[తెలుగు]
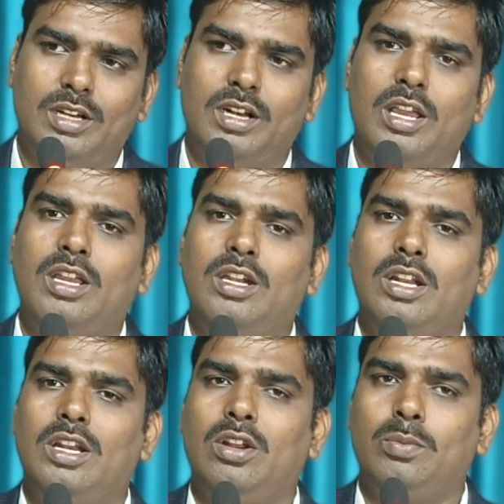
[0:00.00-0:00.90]
నైలు
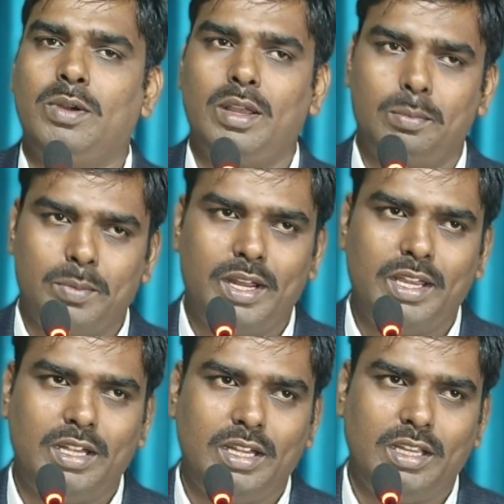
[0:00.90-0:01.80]
నల్లిలో పడే
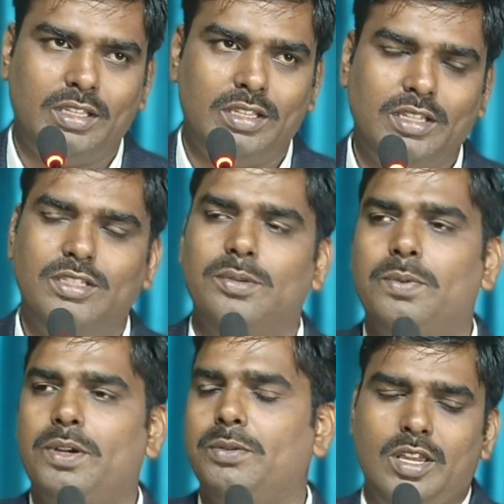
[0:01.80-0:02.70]
పడేయండి అని
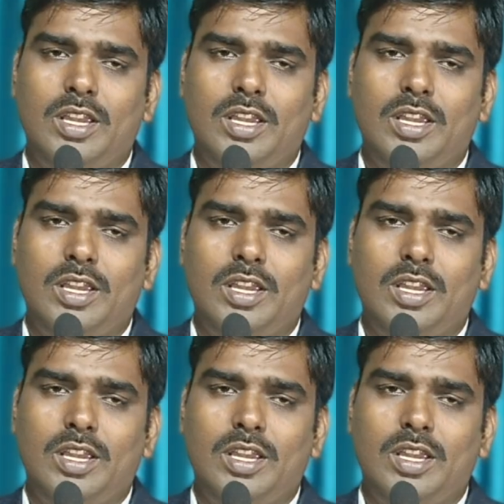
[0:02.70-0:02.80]
చెప్పాడు